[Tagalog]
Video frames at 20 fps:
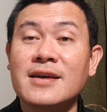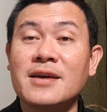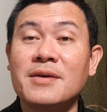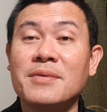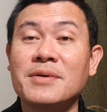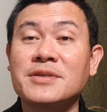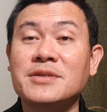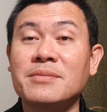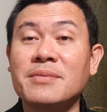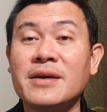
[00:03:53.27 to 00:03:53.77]

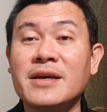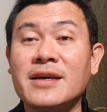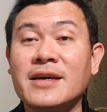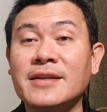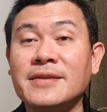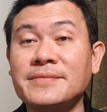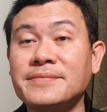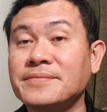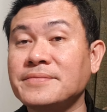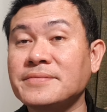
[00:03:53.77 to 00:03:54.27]
Ibig
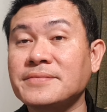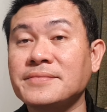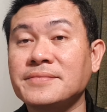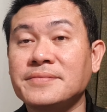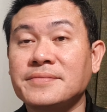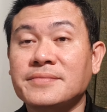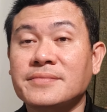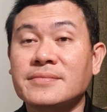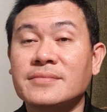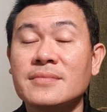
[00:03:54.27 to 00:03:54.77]
sabihin,
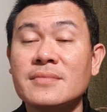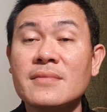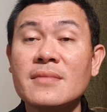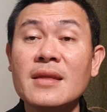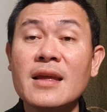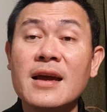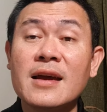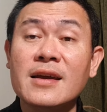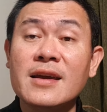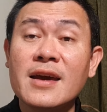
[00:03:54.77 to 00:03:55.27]

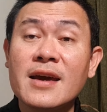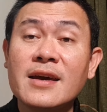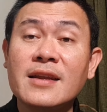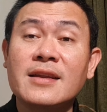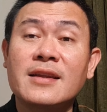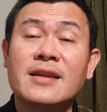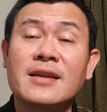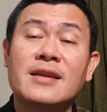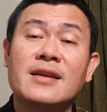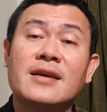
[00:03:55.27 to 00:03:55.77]

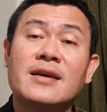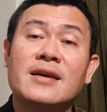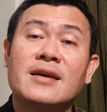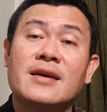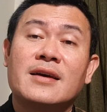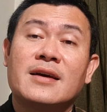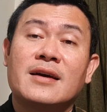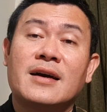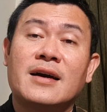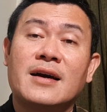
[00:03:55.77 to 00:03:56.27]
again,
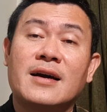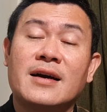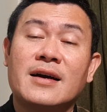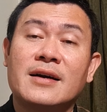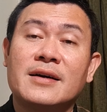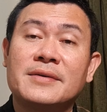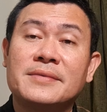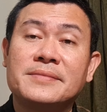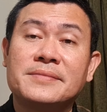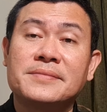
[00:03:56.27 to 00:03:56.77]

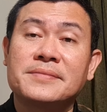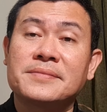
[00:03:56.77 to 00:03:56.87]
um,